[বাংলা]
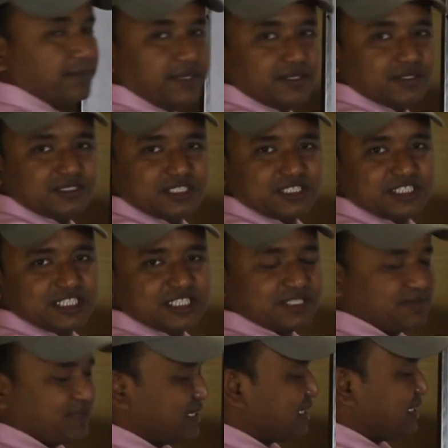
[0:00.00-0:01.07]
ভি হচ্ছে শেষ
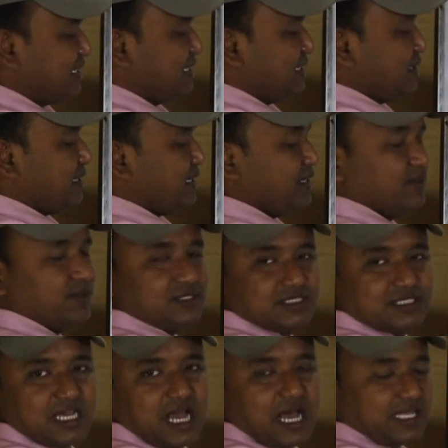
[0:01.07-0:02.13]
বেগ ইউ e
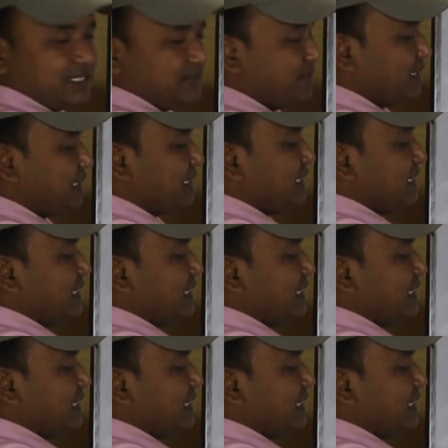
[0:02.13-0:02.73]
হচ্ছে আদি বেগ